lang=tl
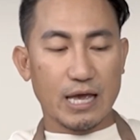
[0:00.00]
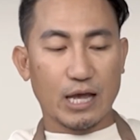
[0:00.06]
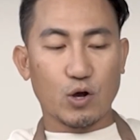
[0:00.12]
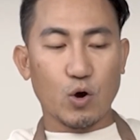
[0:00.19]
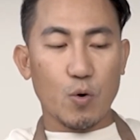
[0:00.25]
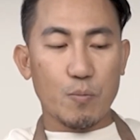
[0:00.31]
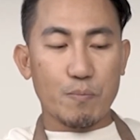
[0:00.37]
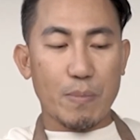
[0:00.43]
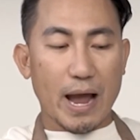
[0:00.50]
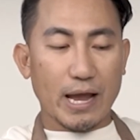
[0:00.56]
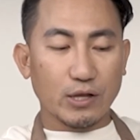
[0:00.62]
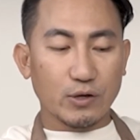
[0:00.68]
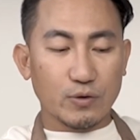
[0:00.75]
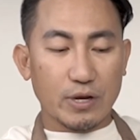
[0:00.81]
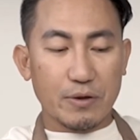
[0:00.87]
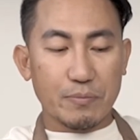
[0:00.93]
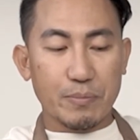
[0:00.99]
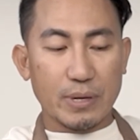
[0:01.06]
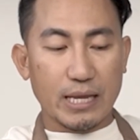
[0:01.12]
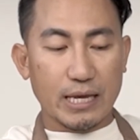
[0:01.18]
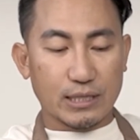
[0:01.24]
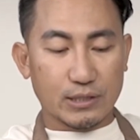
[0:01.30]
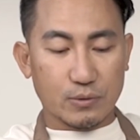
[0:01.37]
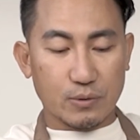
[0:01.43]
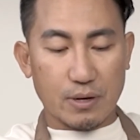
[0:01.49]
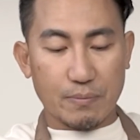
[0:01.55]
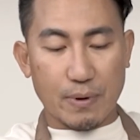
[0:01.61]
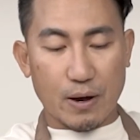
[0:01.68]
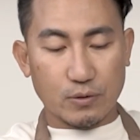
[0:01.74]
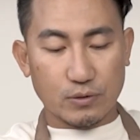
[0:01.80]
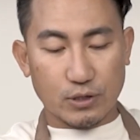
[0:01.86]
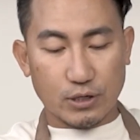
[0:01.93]
Iko-combine ko na yung minix ko na
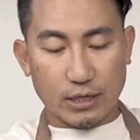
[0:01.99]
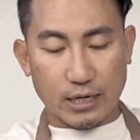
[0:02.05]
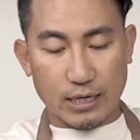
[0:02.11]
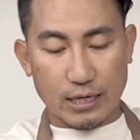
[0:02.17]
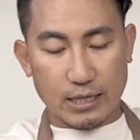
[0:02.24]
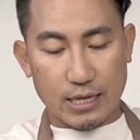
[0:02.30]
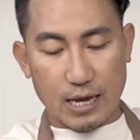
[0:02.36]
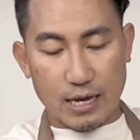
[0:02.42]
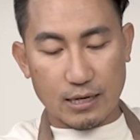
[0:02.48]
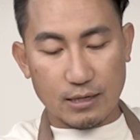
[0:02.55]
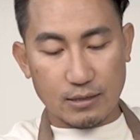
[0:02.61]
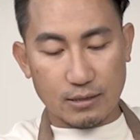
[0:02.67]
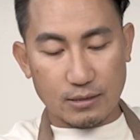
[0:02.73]
powder kanina.